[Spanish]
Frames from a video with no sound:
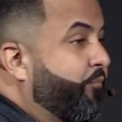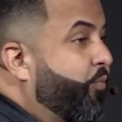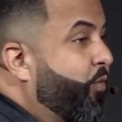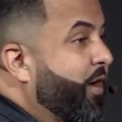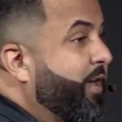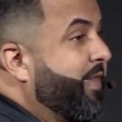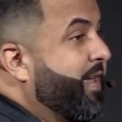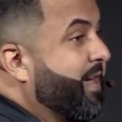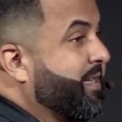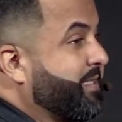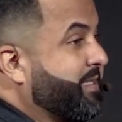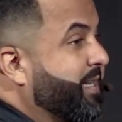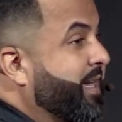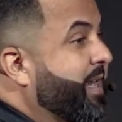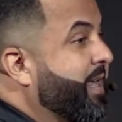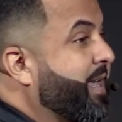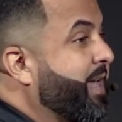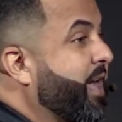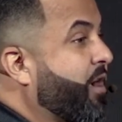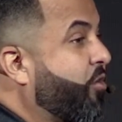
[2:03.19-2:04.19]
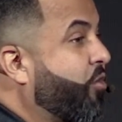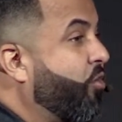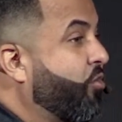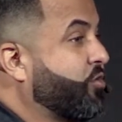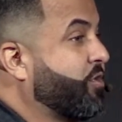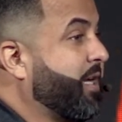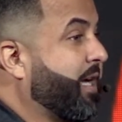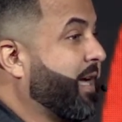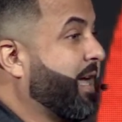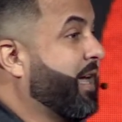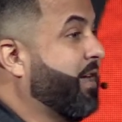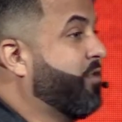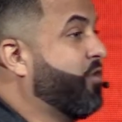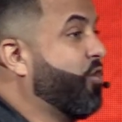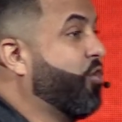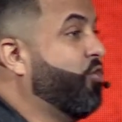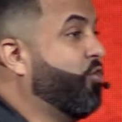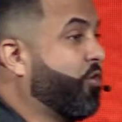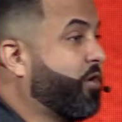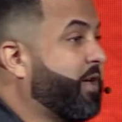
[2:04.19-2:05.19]
puede hacer que cosas que
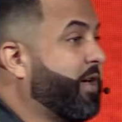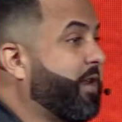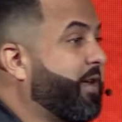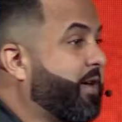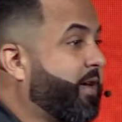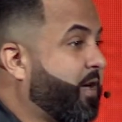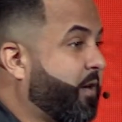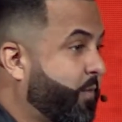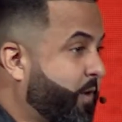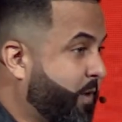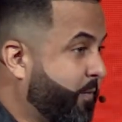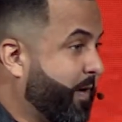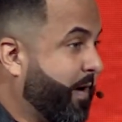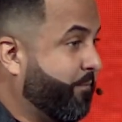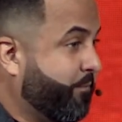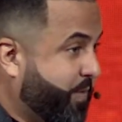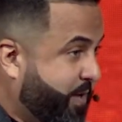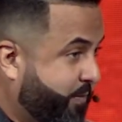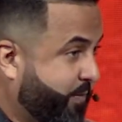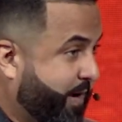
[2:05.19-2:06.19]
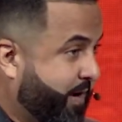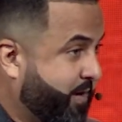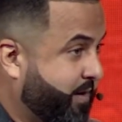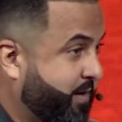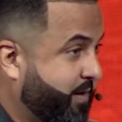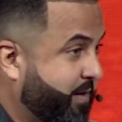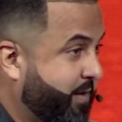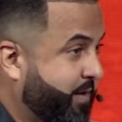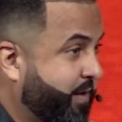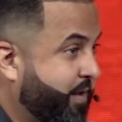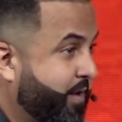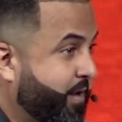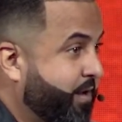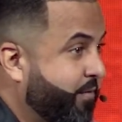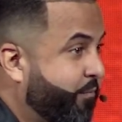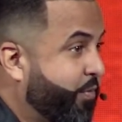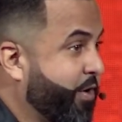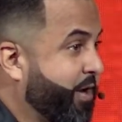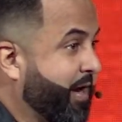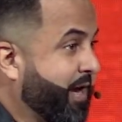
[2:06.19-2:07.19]
Dios no quiere que vivan, vivan.
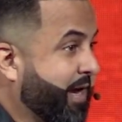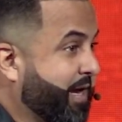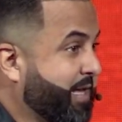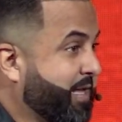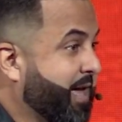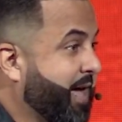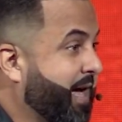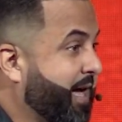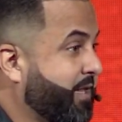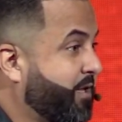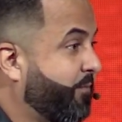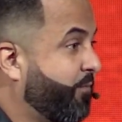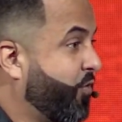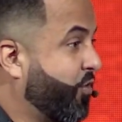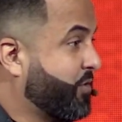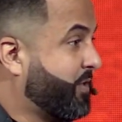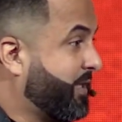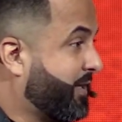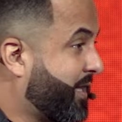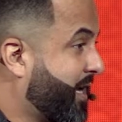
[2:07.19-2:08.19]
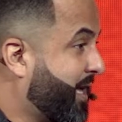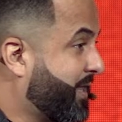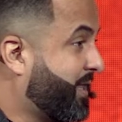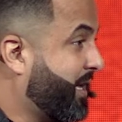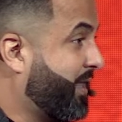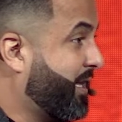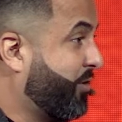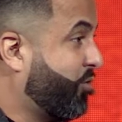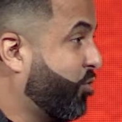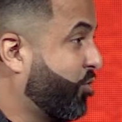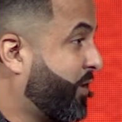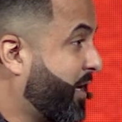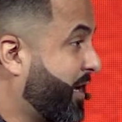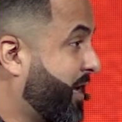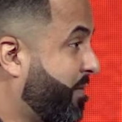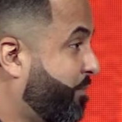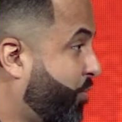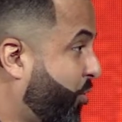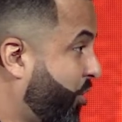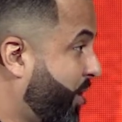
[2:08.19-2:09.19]
Pero en realidad no se trata de tú
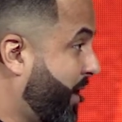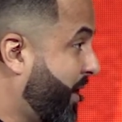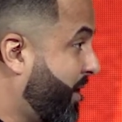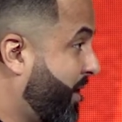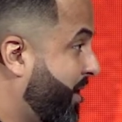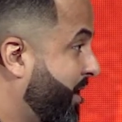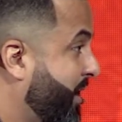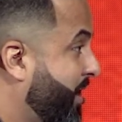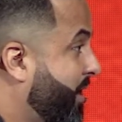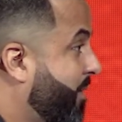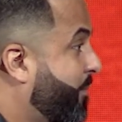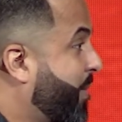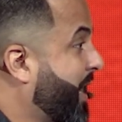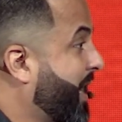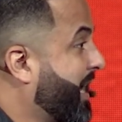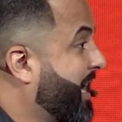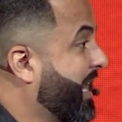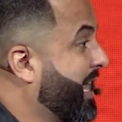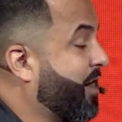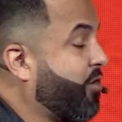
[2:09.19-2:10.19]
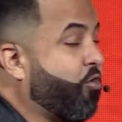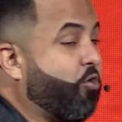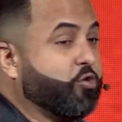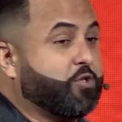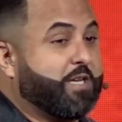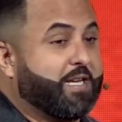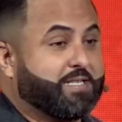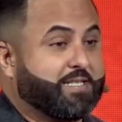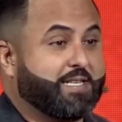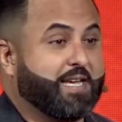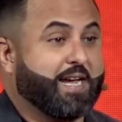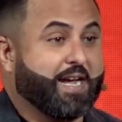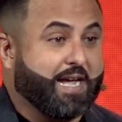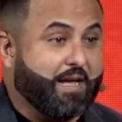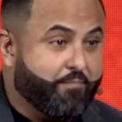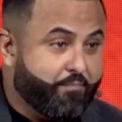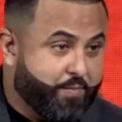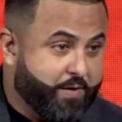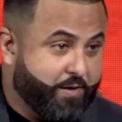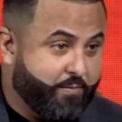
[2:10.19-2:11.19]
tener poder para que las cosas
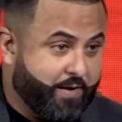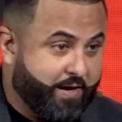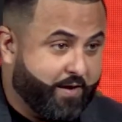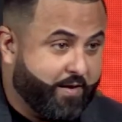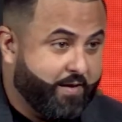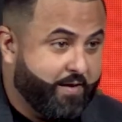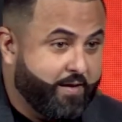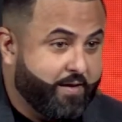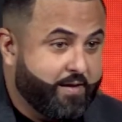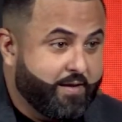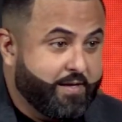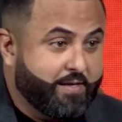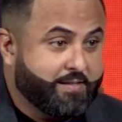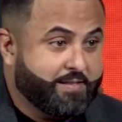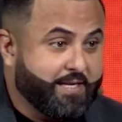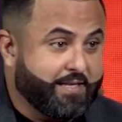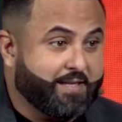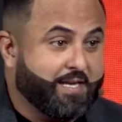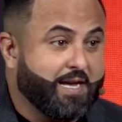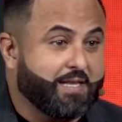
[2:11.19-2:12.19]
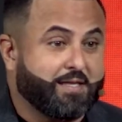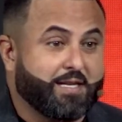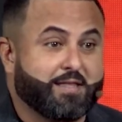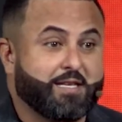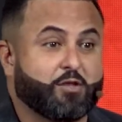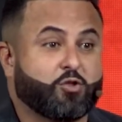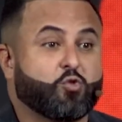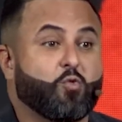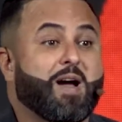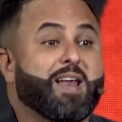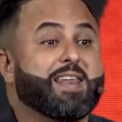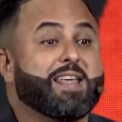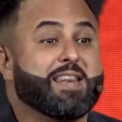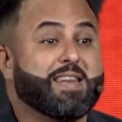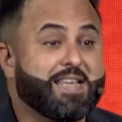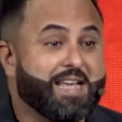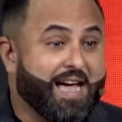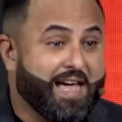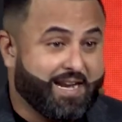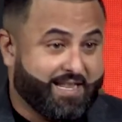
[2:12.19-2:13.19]
secan, vivan. Se trata de tú
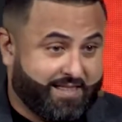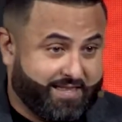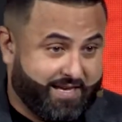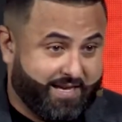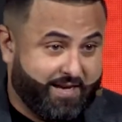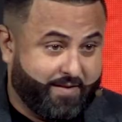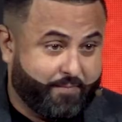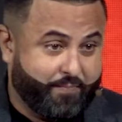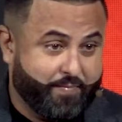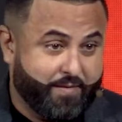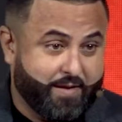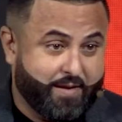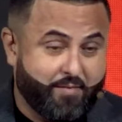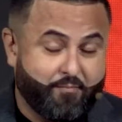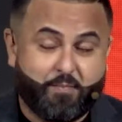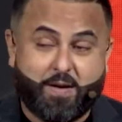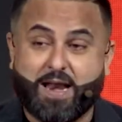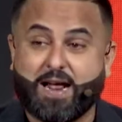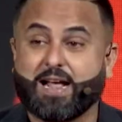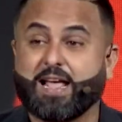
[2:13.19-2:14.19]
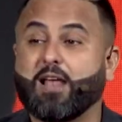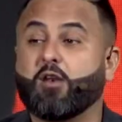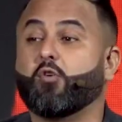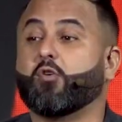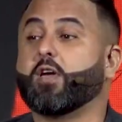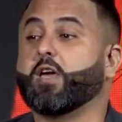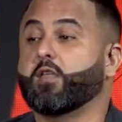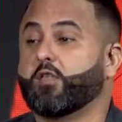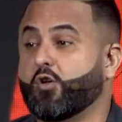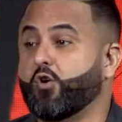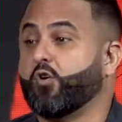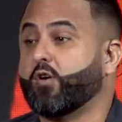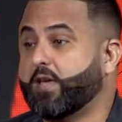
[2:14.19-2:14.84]
alinearte para que lo que Dios